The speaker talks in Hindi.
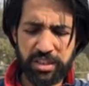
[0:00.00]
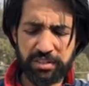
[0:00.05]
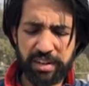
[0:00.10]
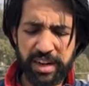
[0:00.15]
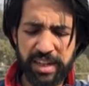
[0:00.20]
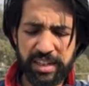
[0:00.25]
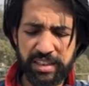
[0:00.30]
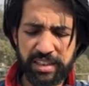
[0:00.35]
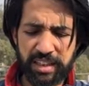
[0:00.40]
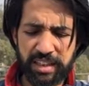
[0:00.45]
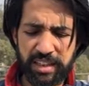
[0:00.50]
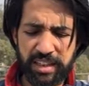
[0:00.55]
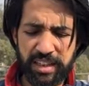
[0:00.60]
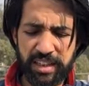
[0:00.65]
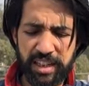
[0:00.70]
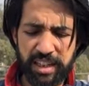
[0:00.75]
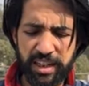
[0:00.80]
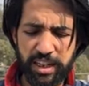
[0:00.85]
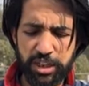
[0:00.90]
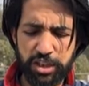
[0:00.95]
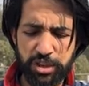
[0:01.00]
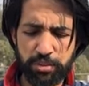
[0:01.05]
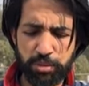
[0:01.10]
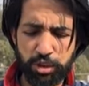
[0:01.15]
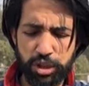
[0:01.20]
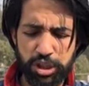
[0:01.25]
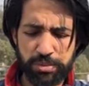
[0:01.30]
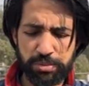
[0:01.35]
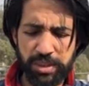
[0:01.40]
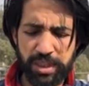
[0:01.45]
इन्वाइट कर दी गई हैं
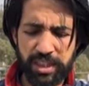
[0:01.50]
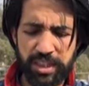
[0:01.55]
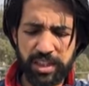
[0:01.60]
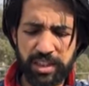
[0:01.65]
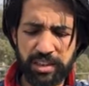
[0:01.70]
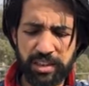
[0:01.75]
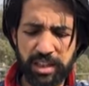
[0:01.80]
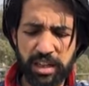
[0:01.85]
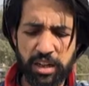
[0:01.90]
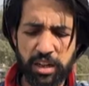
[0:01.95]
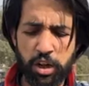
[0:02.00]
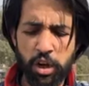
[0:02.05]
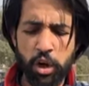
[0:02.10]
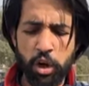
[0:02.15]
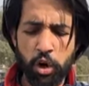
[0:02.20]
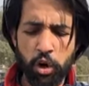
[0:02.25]
जम्मू कश्मीर के अंदर